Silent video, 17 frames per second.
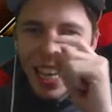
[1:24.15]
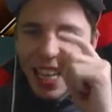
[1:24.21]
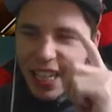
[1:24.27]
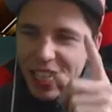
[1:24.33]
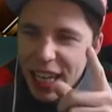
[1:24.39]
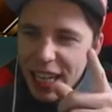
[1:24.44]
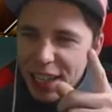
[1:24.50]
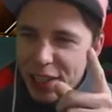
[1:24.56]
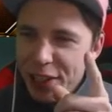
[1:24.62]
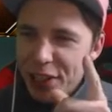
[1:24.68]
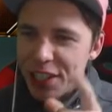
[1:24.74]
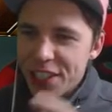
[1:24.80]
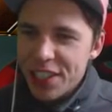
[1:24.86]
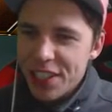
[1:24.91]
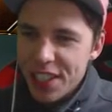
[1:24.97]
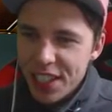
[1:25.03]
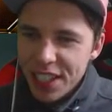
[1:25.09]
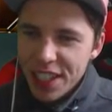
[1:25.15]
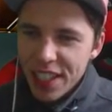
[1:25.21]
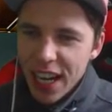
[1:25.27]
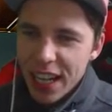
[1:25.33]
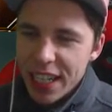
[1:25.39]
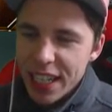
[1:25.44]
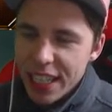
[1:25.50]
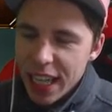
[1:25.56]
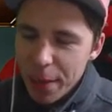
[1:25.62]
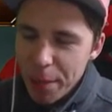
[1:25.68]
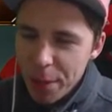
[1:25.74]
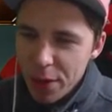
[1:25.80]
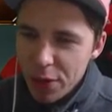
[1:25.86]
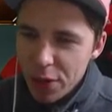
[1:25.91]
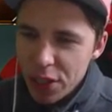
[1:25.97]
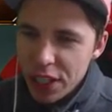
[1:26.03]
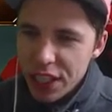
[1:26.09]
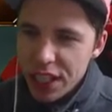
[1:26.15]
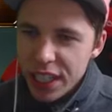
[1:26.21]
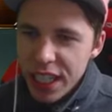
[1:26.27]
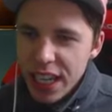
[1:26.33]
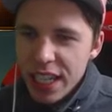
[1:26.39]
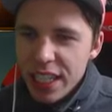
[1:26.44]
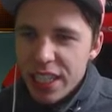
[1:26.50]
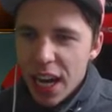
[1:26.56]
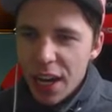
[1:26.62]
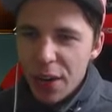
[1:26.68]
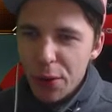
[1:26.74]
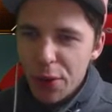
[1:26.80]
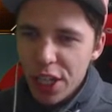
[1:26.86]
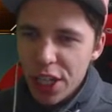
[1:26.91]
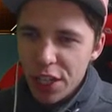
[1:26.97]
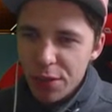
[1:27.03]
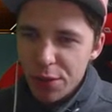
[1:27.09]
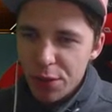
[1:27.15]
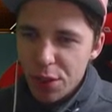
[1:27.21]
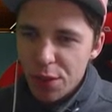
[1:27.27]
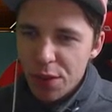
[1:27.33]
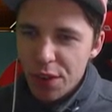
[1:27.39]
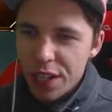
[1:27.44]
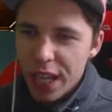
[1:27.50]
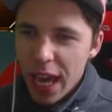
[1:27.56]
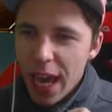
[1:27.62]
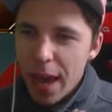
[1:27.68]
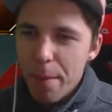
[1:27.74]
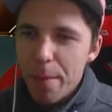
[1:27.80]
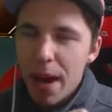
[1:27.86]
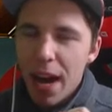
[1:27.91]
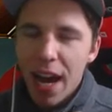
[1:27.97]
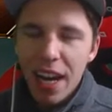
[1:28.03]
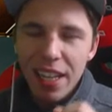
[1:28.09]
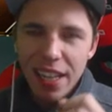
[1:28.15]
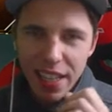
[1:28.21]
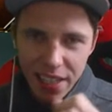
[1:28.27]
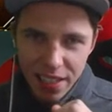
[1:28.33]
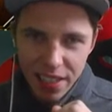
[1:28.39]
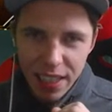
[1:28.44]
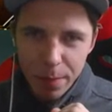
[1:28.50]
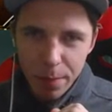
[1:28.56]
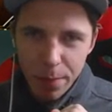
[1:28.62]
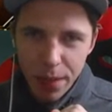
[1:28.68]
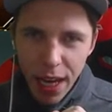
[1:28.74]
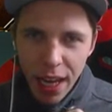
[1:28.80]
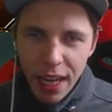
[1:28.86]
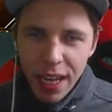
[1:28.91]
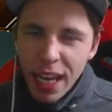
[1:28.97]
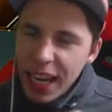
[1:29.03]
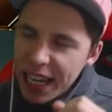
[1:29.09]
Ich hatte euch das nicht gesagt. Ich habe mir wirklich Tarnungen gewünscht für die M8A7, ne?